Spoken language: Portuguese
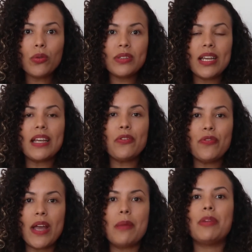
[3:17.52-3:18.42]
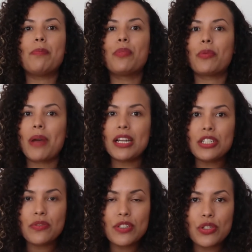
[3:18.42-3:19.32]
tenha febre por
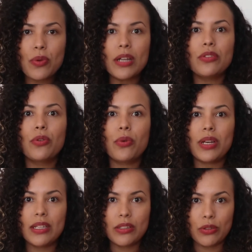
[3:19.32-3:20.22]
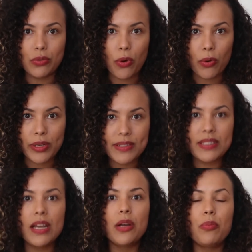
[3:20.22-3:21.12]
mais de 24 ou 48
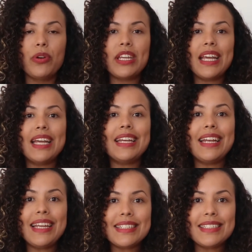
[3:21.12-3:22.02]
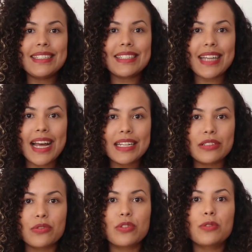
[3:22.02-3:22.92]
horas, porque aí nesses
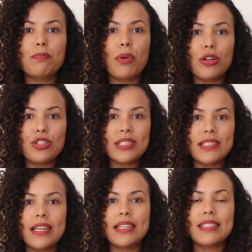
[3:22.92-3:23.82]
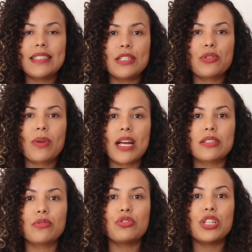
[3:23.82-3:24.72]
casos pode ser que seja um
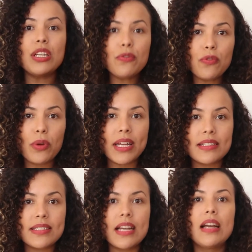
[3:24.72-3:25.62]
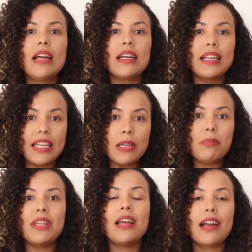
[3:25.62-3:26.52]
caso de influenza,
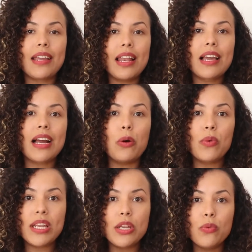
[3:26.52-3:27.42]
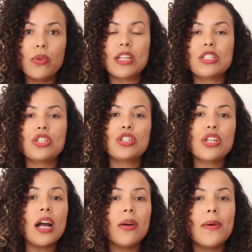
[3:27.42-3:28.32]
gripe, aquela H1N1 que a gente
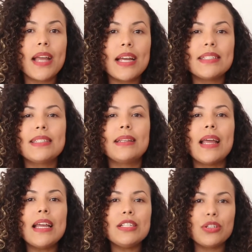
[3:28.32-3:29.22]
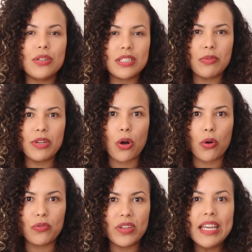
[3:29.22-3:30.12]
já conhece desde
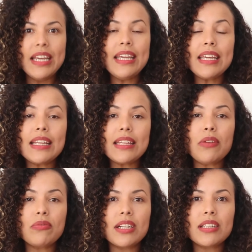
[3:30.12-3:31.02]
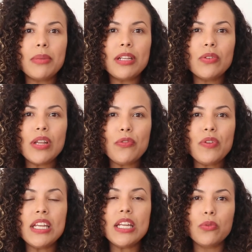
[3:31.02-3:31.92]
2009 e que tem um tratamento
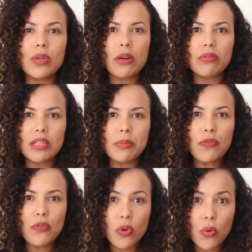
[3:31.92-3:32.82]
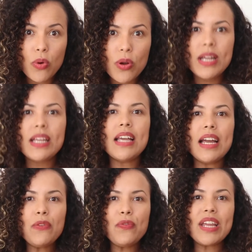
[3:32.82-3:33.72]
definido, que é o Tamiflu. E
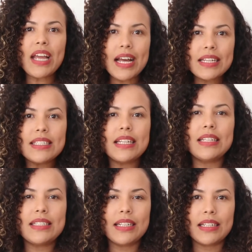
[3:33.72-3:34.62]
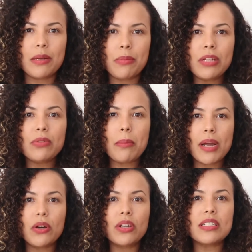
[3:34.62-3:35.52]
a eficácia desse tratamento é
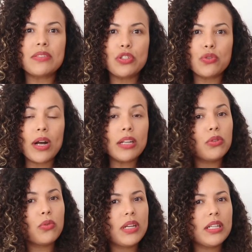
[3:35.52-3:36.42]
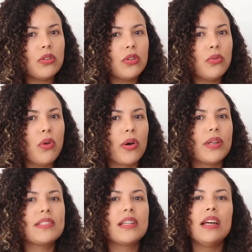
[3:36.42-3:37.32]
maior nas 24 e 48
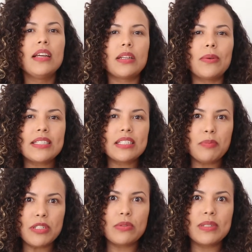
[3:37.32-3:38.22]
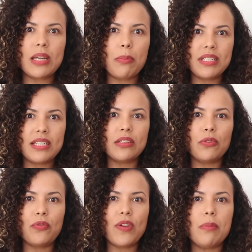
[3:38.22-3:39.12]
horas. Então essas pessoas que
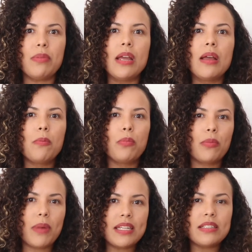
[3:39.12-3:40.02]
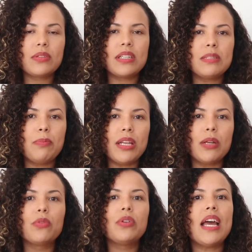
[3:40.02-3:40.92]
apresentam febre por mais do que esse
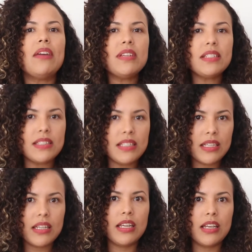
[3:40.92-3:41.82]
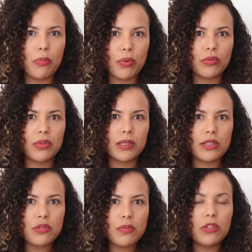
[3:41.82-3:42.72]
período devem sim ir ao pronto
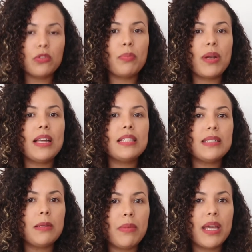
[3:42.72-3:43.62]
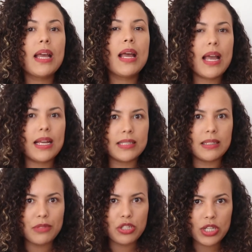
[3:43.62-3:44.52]
atendimento para receber
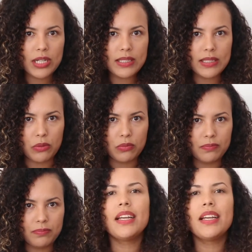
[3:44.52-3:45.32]
essa medicação.